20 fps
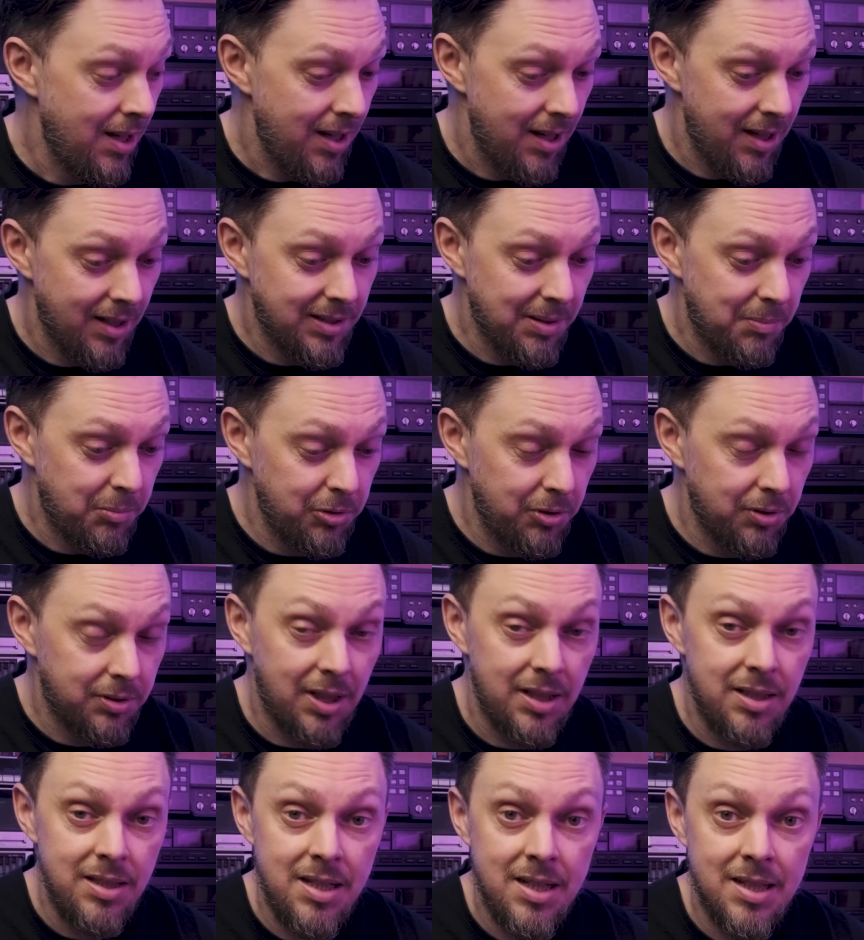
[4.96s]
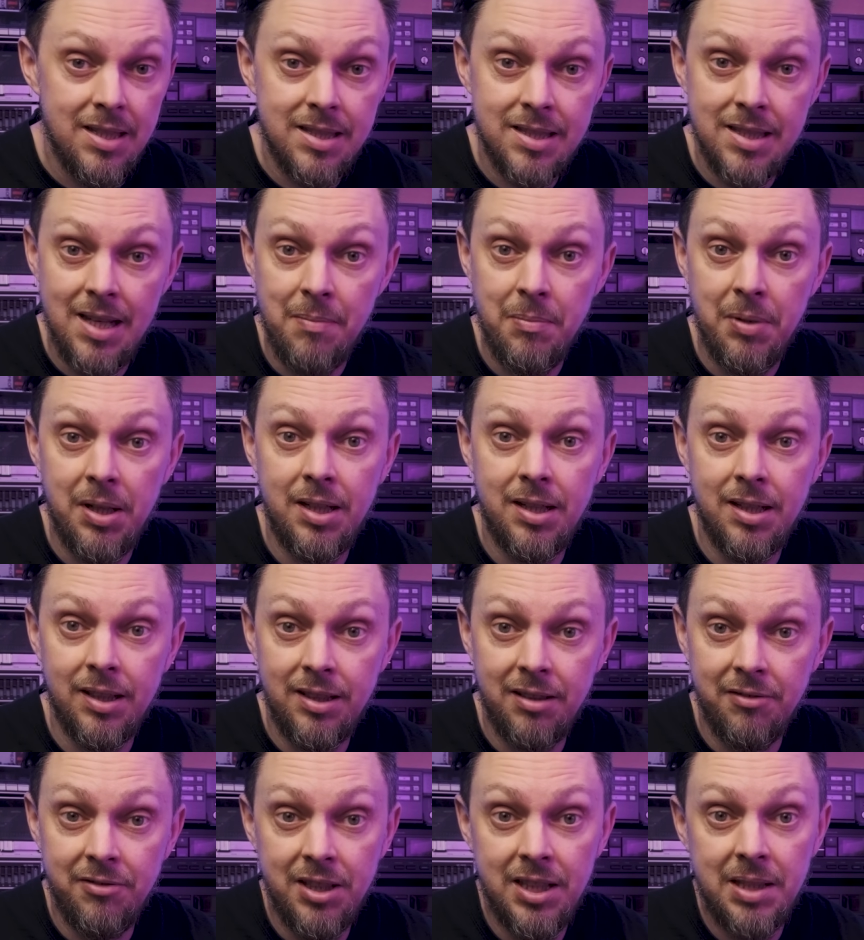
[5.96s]
Это будут одни из самых
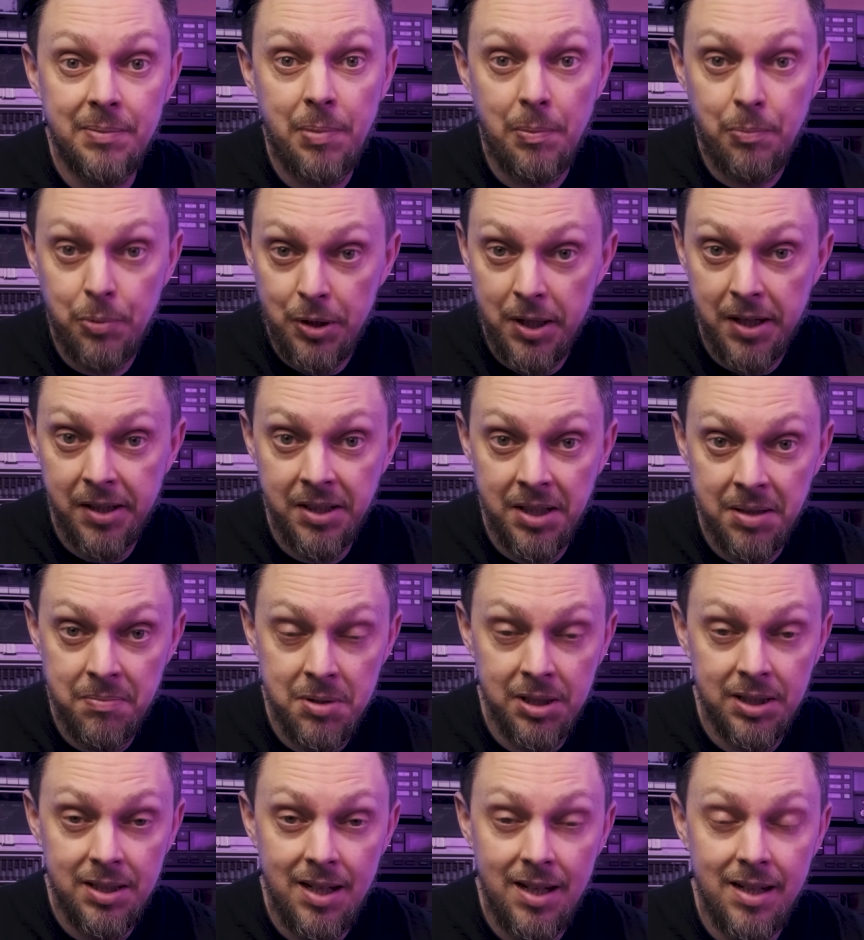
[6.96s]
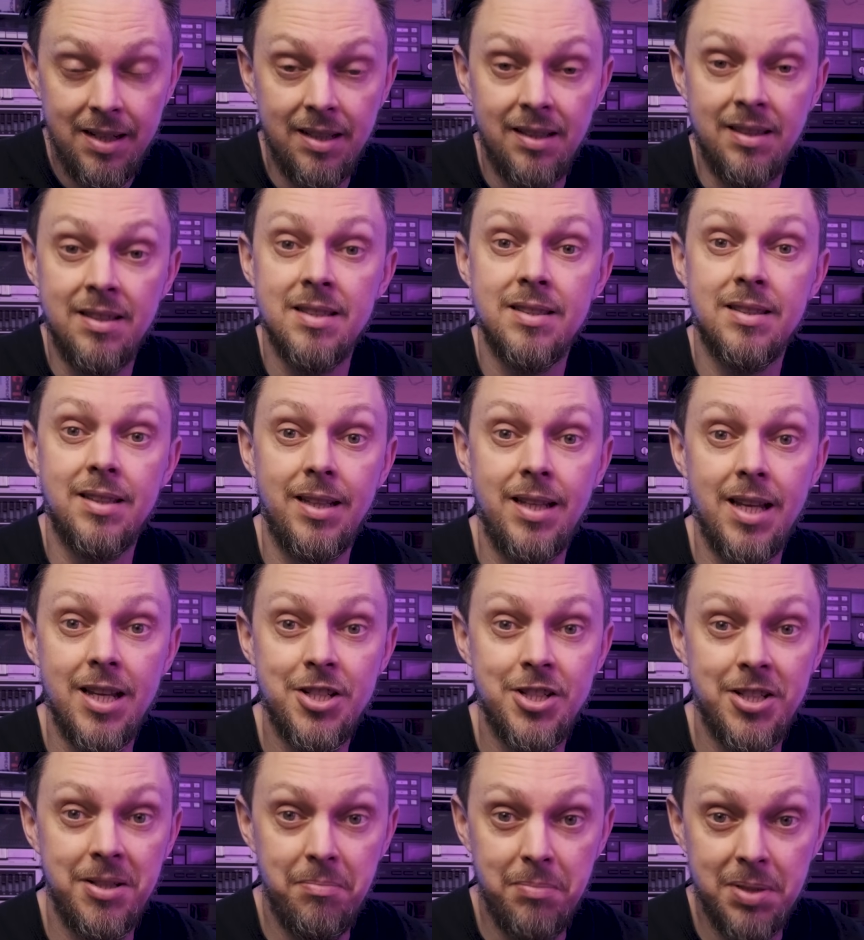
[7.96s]
ходовых и популярных моделей,
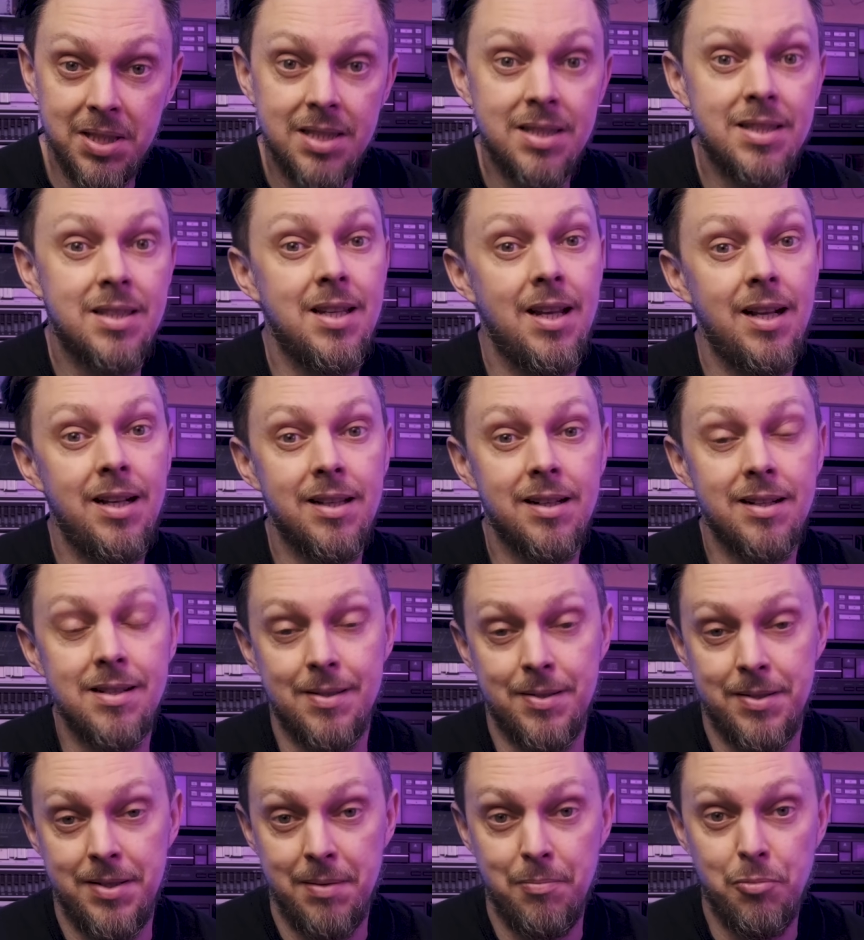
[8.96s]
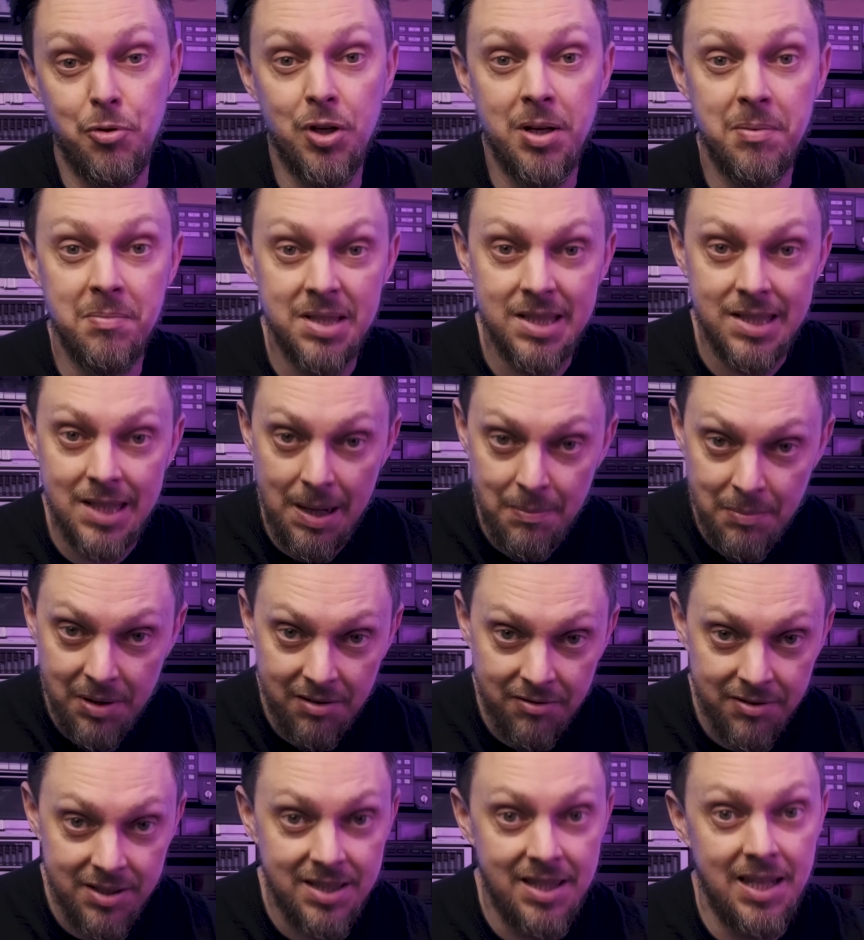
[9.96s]
настоящие бестселлеры с набором
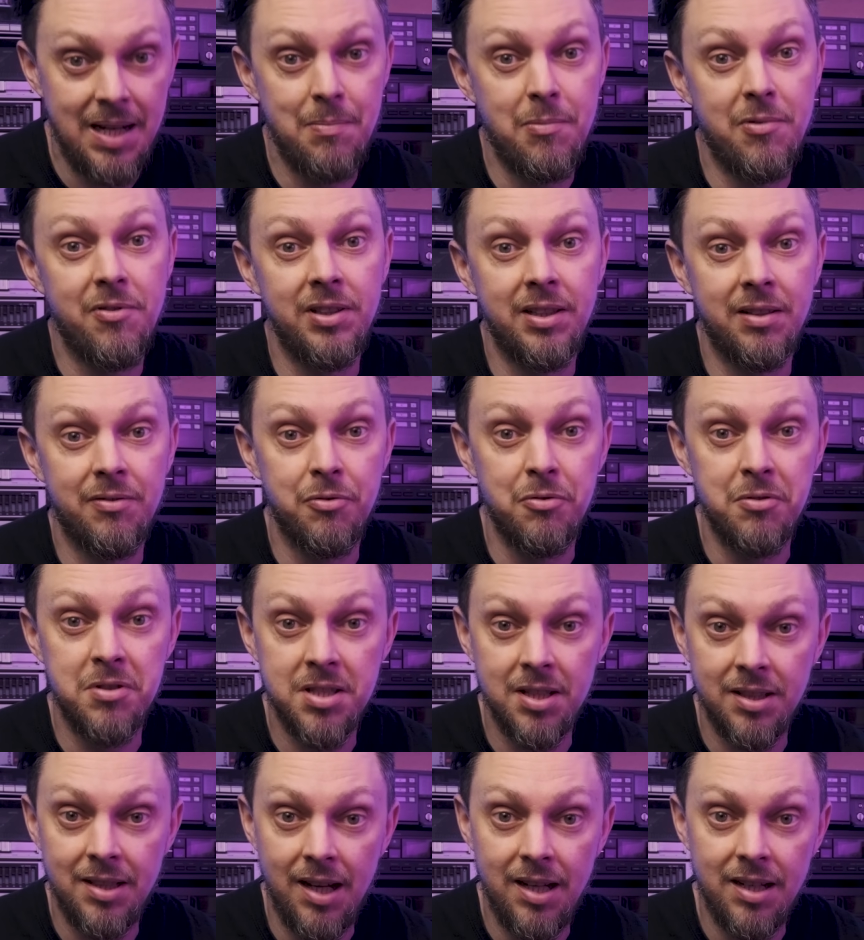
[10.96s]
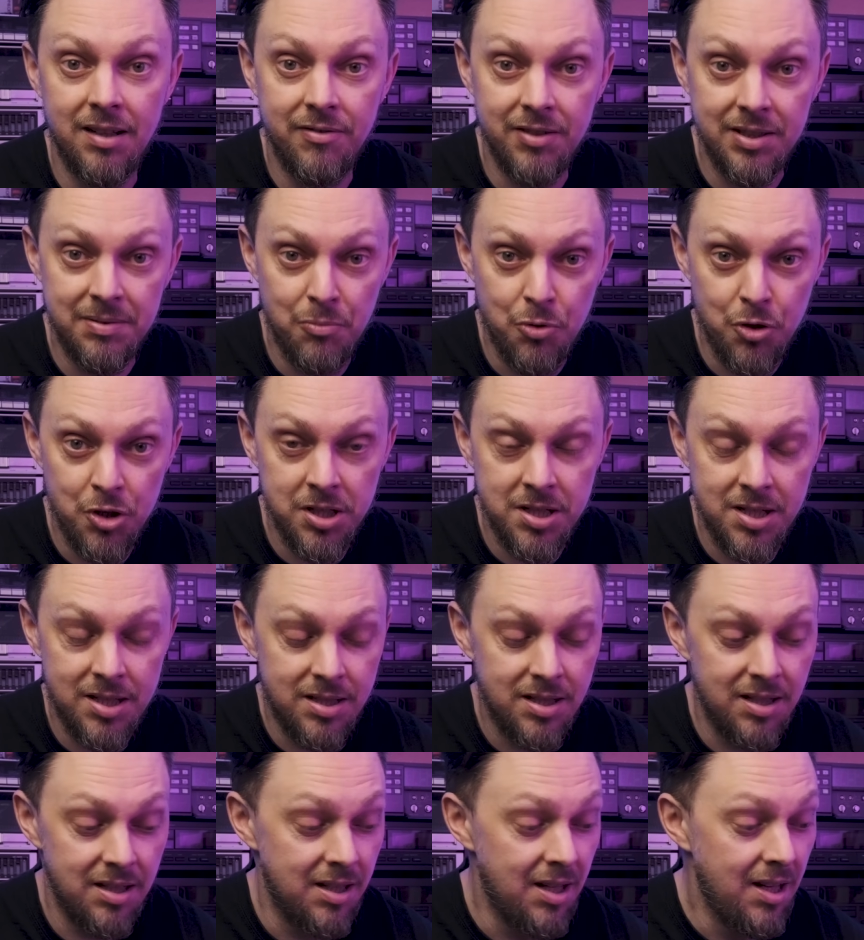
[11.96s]
самых востребованных функциональных
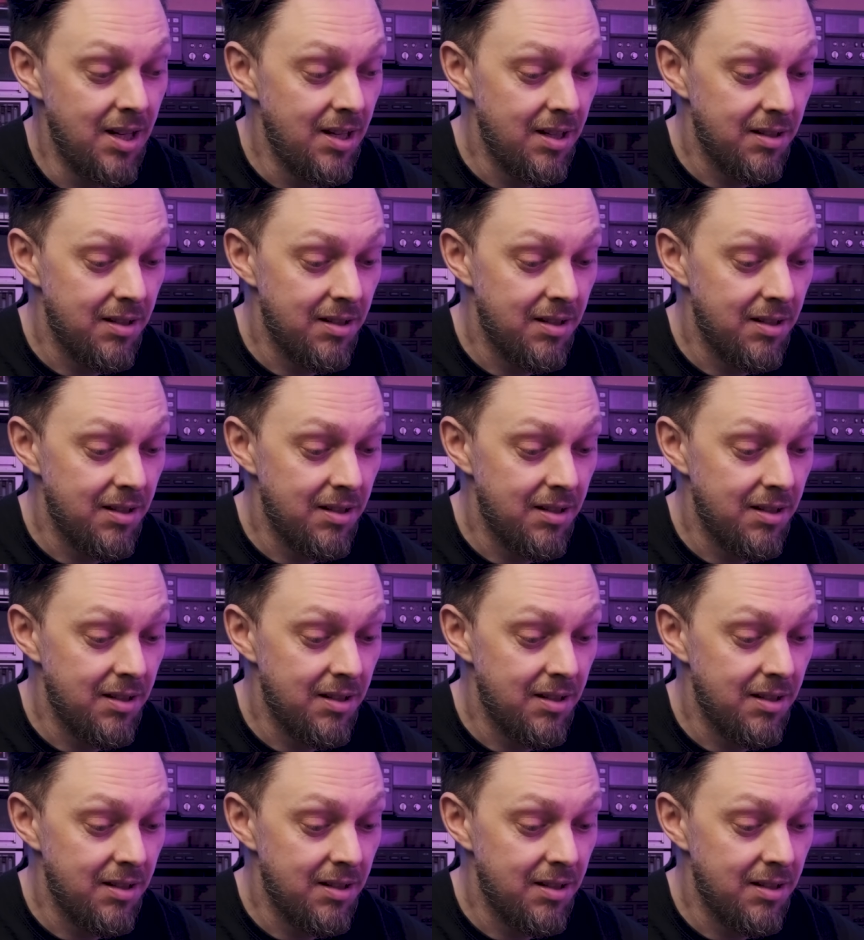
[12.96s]
возможностей,